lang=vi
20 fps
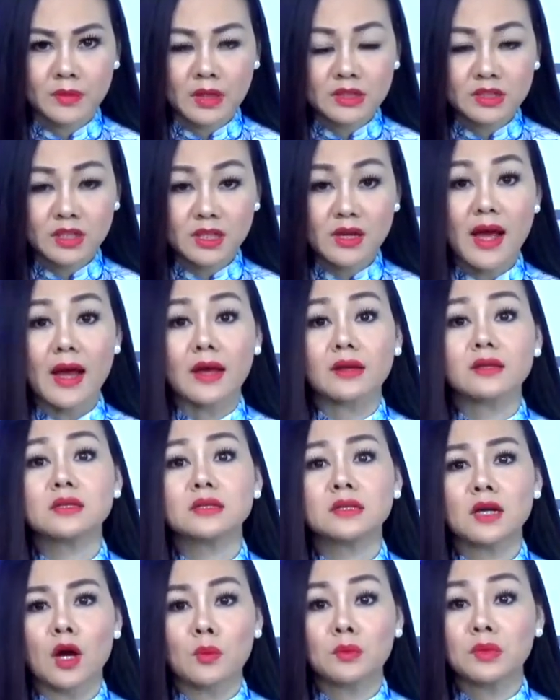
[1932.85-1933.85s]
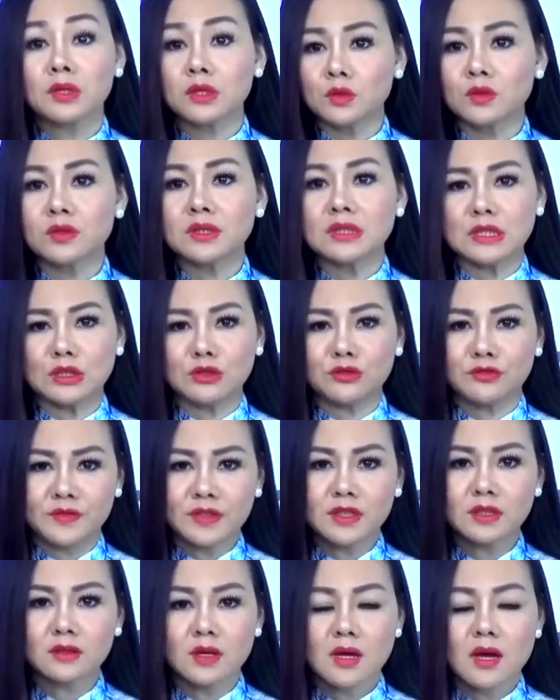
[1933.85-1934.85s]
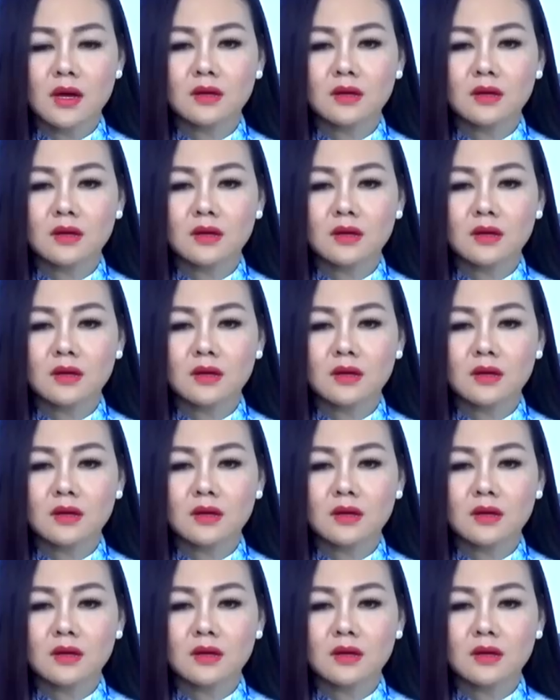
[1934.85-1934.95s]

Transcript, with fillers: Chẳng hạn như ông Lưu Hữu Phước,